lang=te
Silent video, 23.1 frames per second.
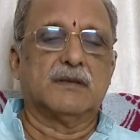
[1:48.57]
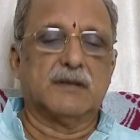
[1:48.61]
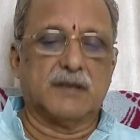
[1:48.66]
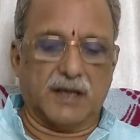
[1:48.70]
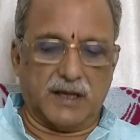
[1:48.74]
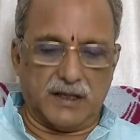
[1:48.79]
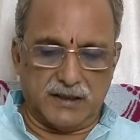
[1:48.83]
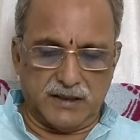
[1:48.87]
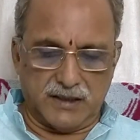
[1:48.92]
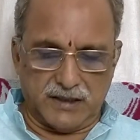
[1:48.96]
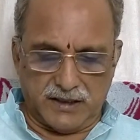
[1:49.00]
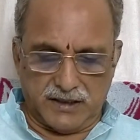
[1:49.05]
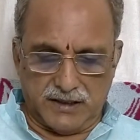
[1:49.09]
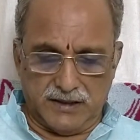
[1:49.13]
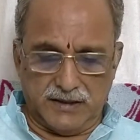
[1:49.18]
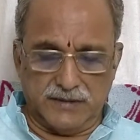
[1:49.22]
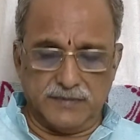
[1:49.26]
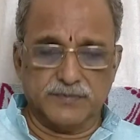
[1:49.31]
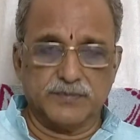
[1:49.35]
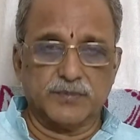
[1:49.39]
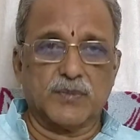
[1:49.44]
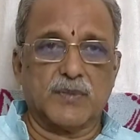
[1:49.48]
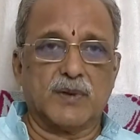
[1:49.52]
దాన్ని
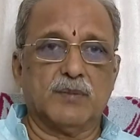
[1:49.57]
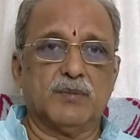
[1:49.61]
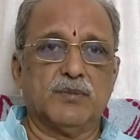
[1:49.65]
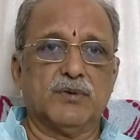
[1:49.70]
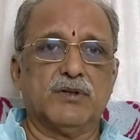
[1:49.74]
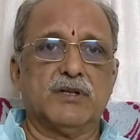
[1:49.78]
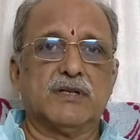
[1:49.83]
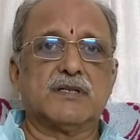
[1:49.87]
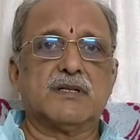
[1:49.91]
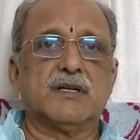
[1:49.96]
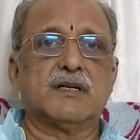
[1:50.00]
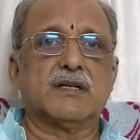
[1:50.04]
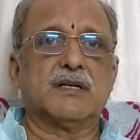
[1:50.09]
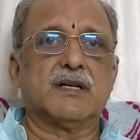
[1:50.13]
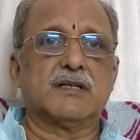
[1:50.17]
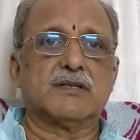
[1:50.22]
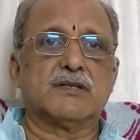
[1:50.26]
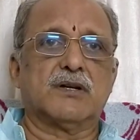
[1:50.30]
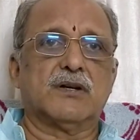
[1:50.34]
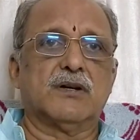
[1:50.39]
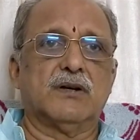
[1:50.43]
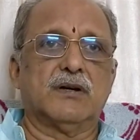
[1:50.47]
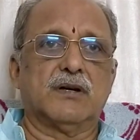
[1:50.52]
బుద్ధిస్ట్
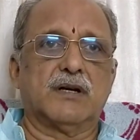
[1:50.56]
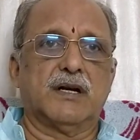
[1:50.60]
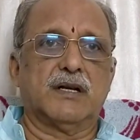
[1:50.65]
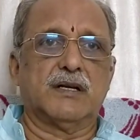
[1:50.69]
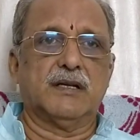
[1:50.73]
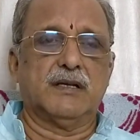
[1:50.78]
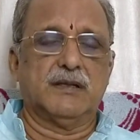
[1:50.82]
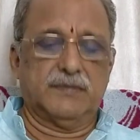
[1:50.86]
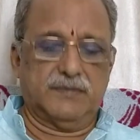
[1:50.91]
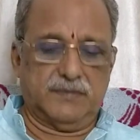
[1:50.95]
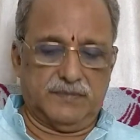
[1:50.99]
లిటరేచర్లో కానీ